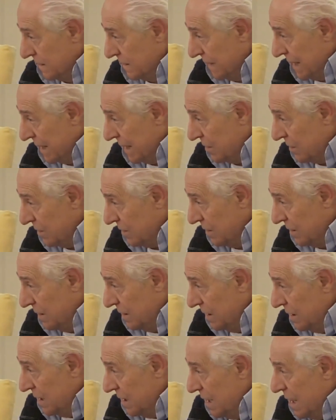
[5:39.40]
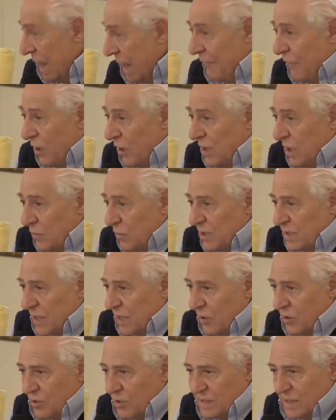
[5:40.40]
Chiaro? A volte
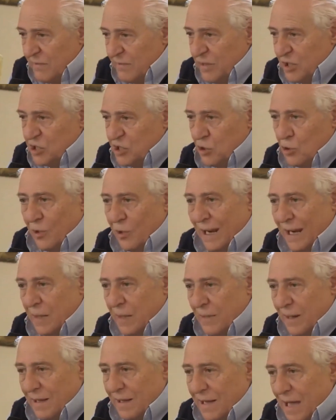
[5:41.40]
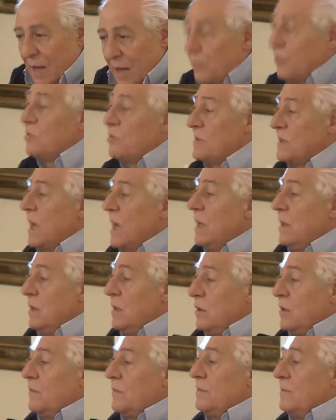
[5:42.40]
questa cosa invece noi la ribaltiamo, oh, sai che
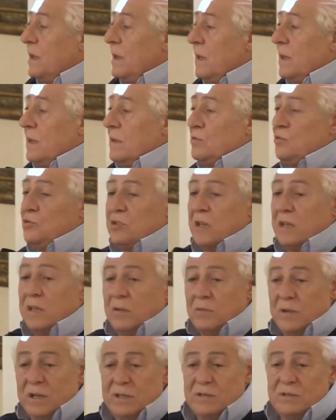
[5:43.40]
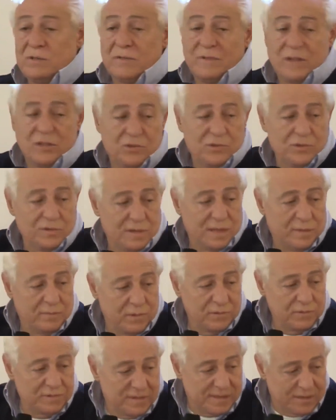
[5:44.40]
io succede questo, faccio
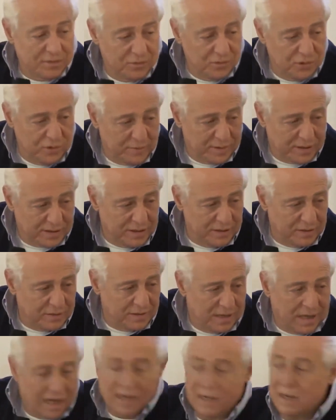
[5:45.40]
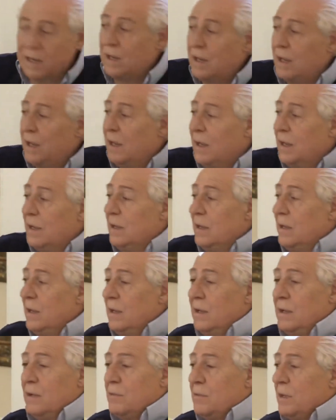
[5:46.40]
sempre un sogno particolare,
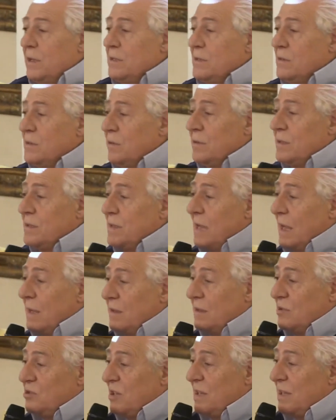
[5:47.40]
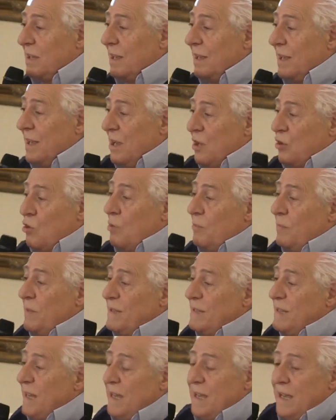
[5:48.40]
eh, questo, quest'altro, eccetera. Come
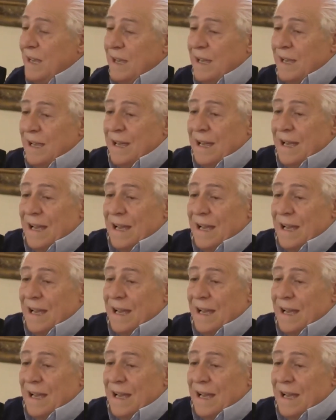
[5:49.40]
se